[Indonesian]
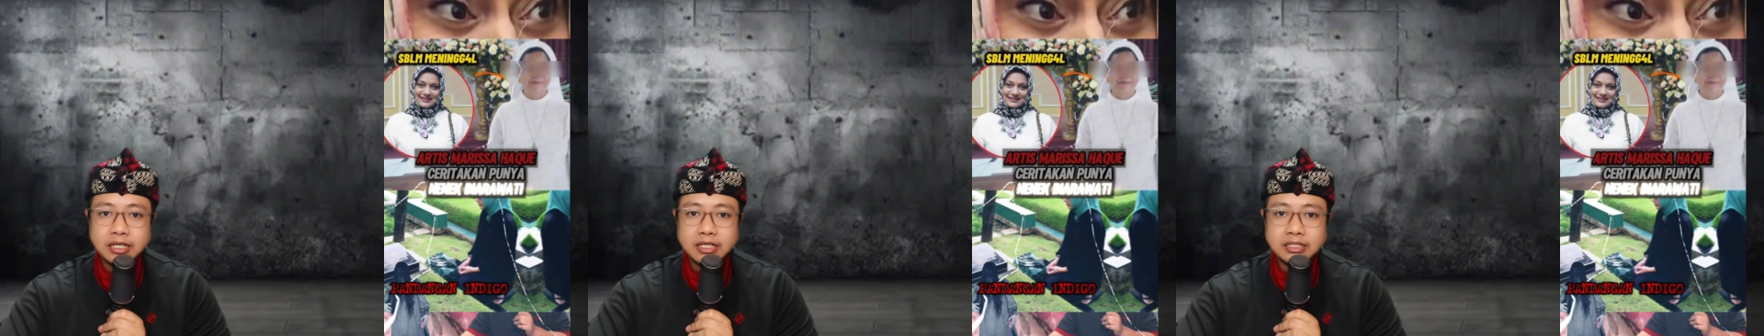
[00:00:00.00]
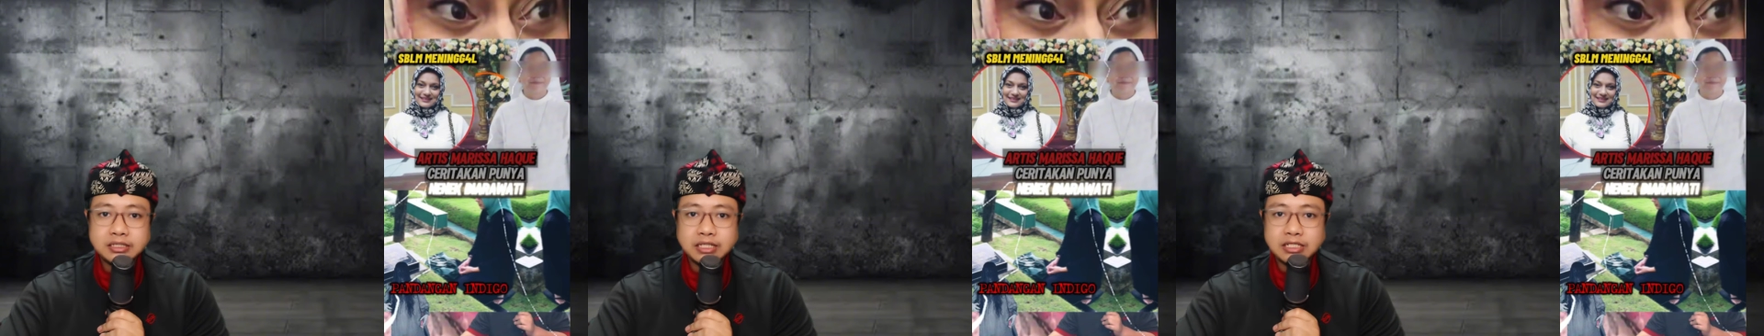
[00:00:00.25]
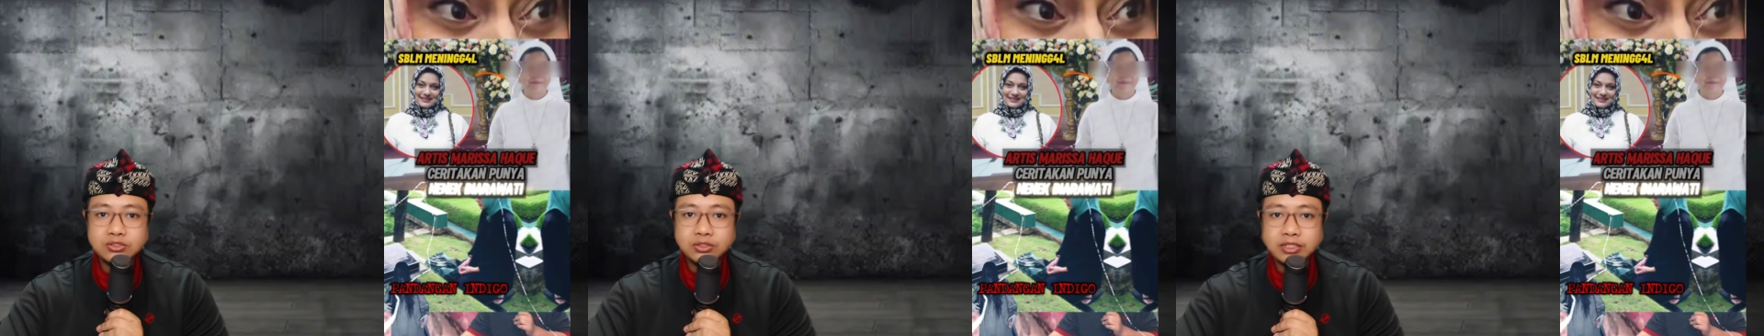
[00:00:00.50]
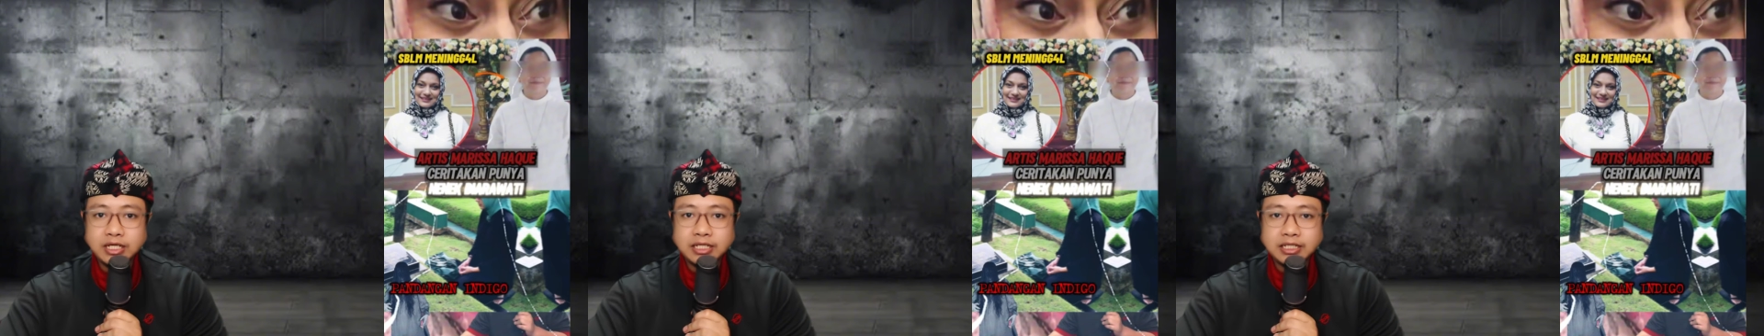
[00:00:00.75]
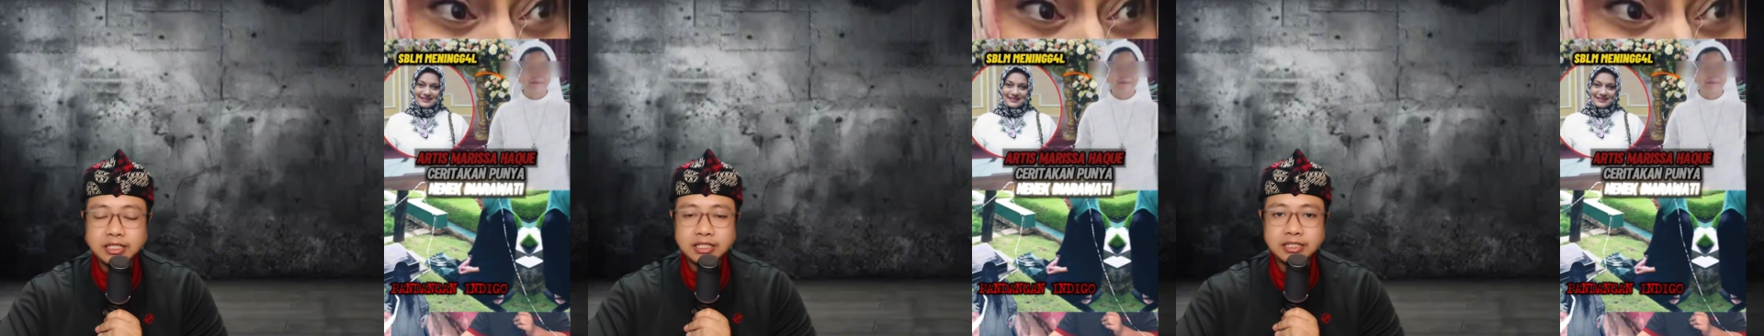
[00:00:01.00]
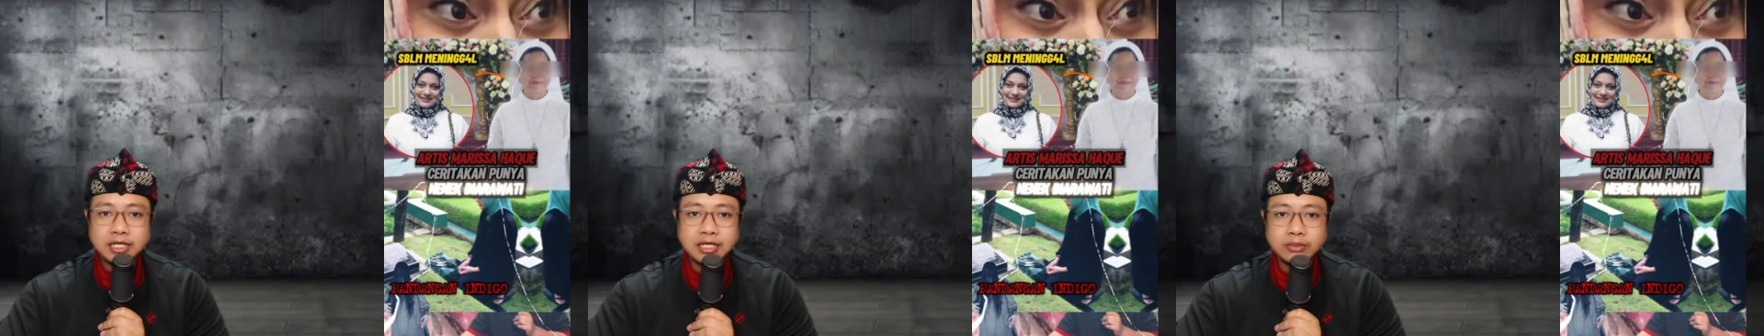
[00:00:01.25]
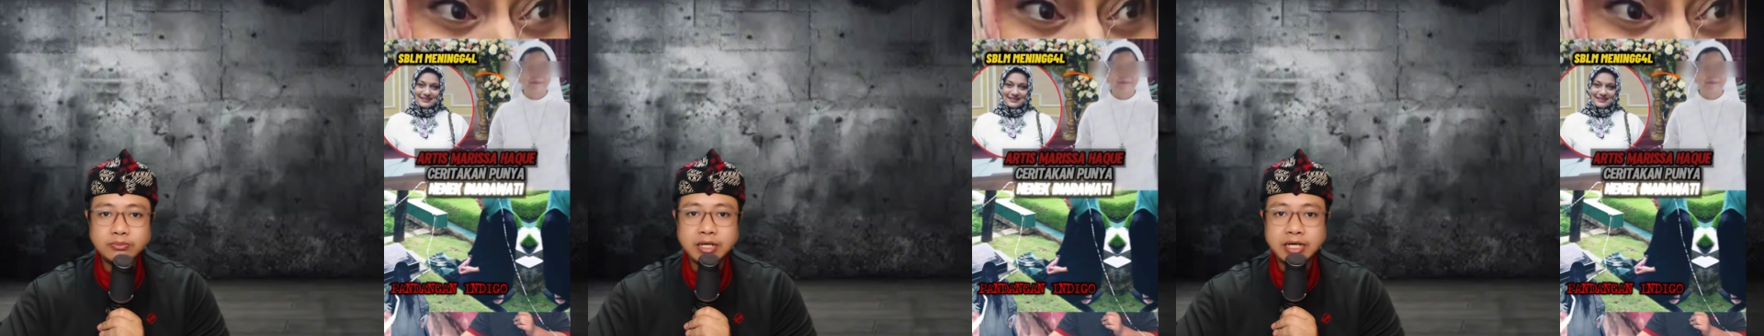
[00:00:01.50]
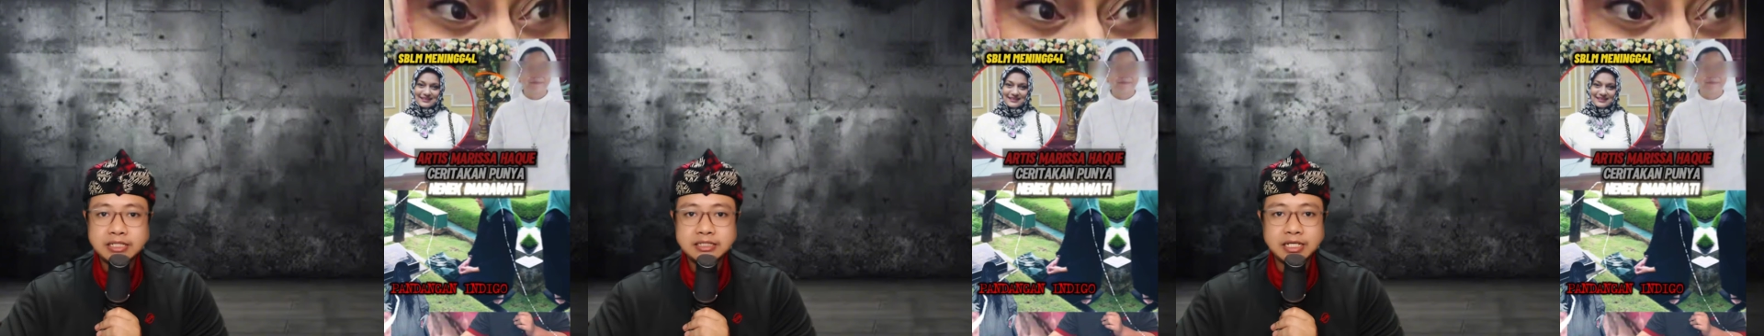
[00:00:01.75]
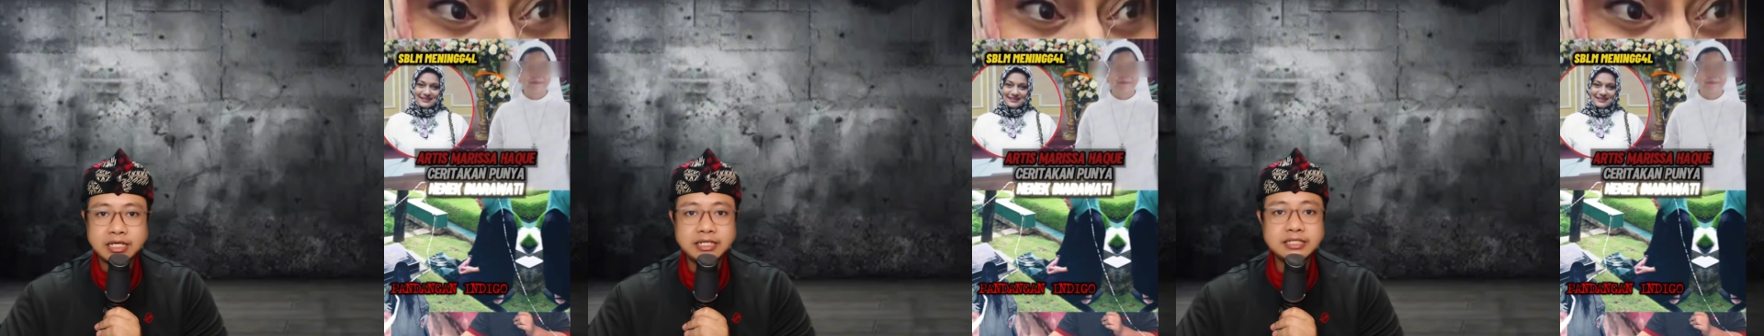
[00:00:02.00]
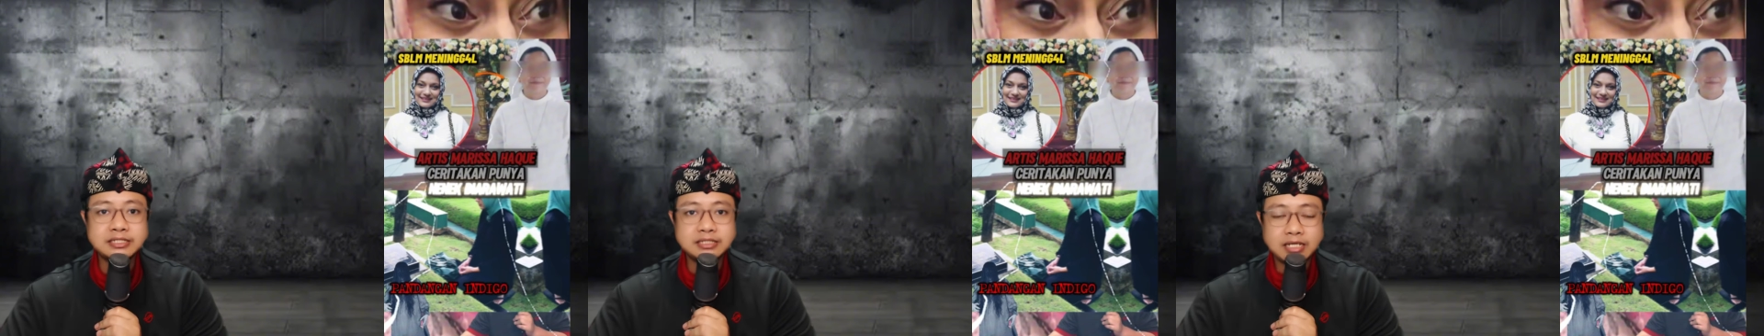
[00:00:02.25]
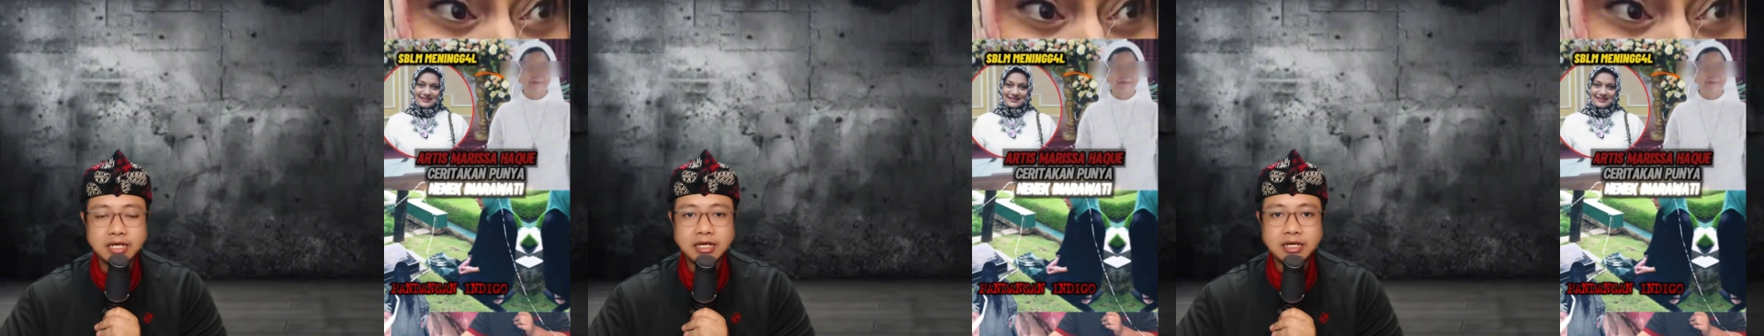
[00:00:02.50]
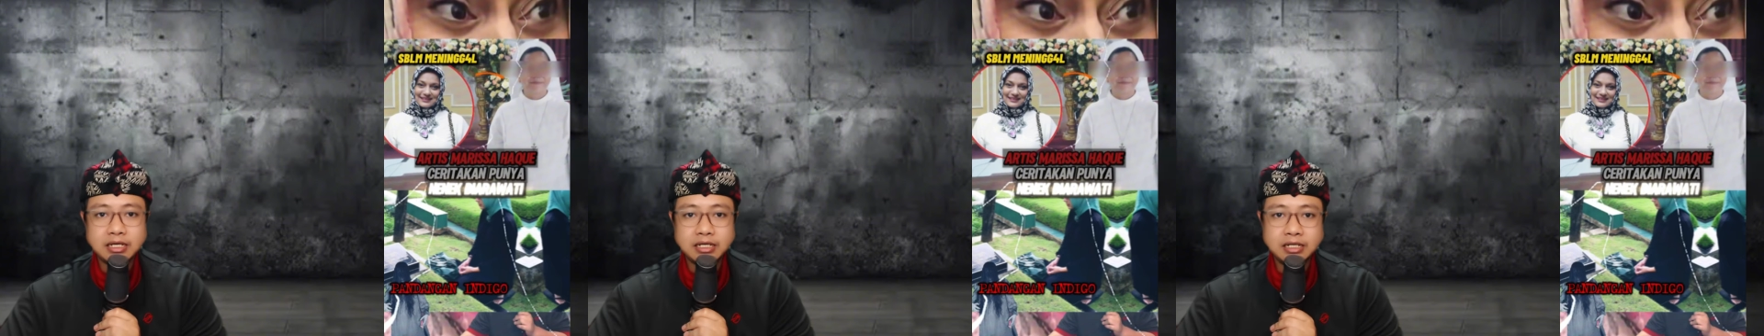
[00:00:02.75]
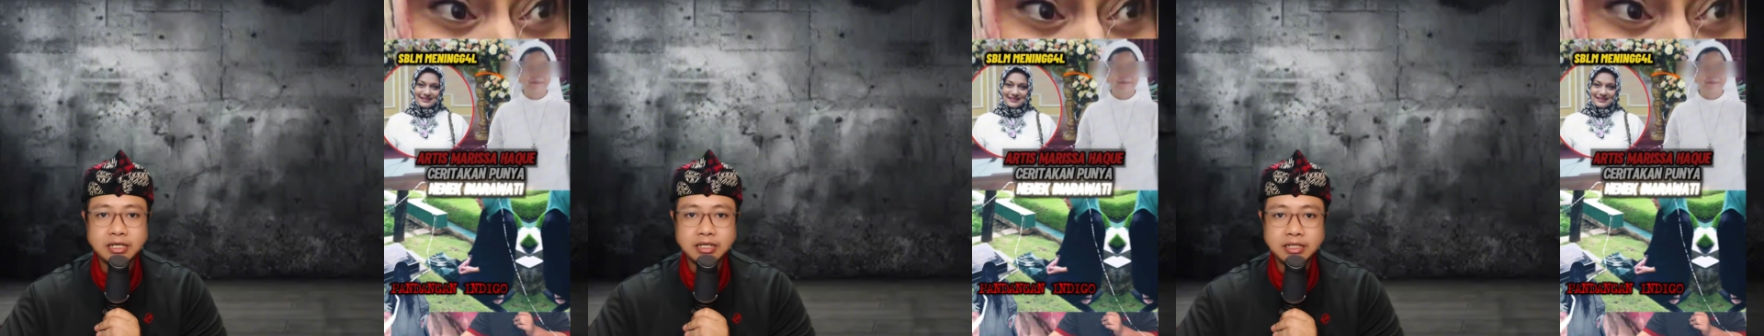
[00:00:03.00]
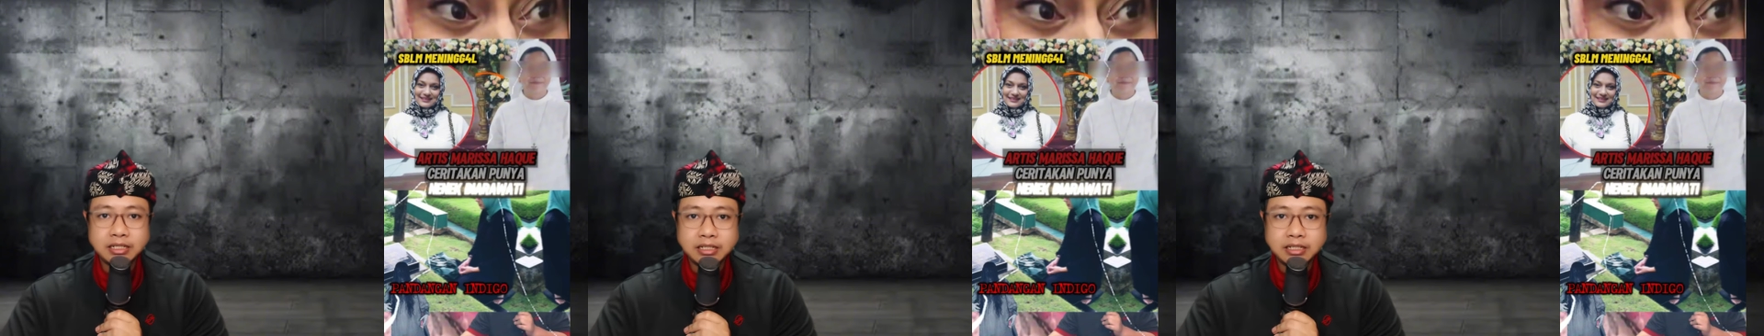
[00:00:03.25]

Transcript: Uh, selanjutnya ini kita akan bahas ya kisah yang